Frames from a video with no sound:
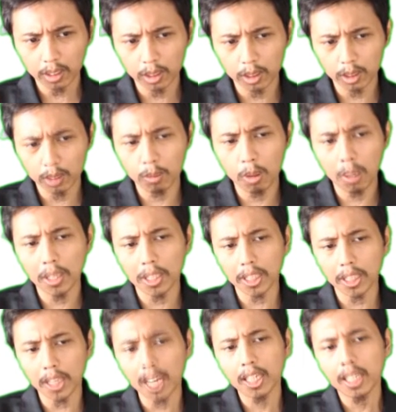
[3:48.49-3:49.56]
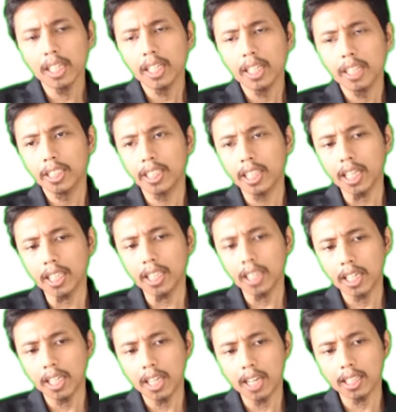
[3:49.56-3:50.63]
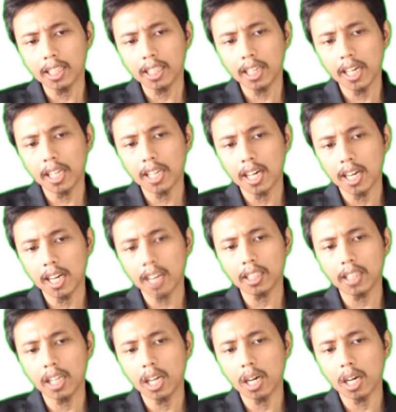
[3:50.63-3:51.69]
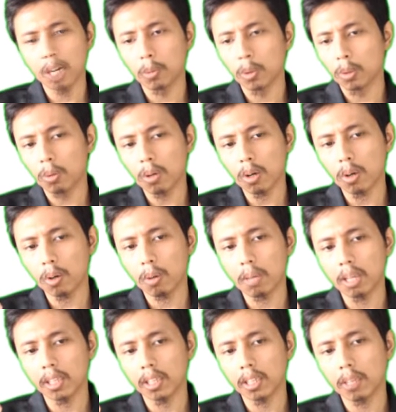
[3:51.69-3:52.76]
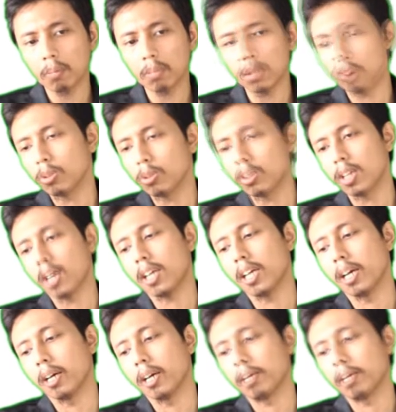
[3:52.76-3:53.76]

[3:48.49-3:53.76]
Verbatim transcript: sebuah bintang jika dilihat dari jarak 32,6 tahun cahaya.